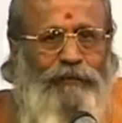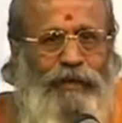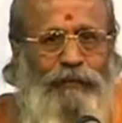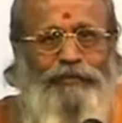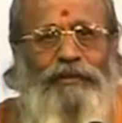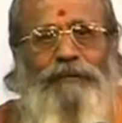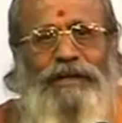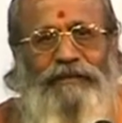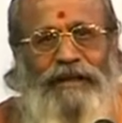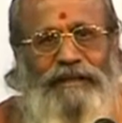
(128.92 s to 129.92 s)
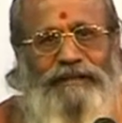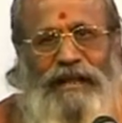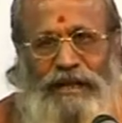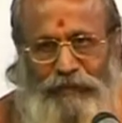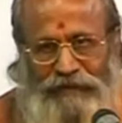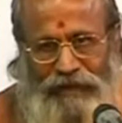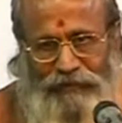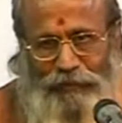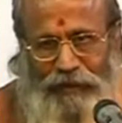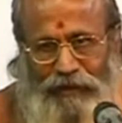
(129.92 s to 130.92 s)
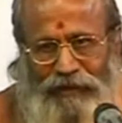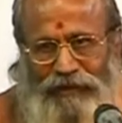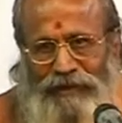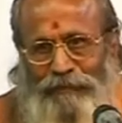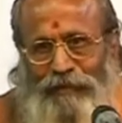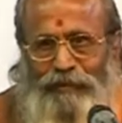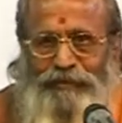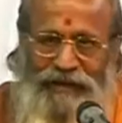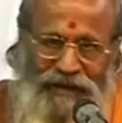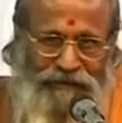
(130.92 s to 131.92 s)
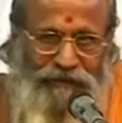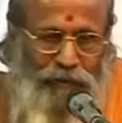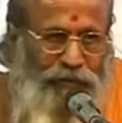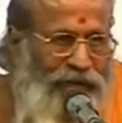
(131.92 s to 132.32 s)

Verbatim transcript: మనం స్వామికి నివేదించి దాన్ని ప్రసాద రూపంలో మనం స్వీకరిస్తాం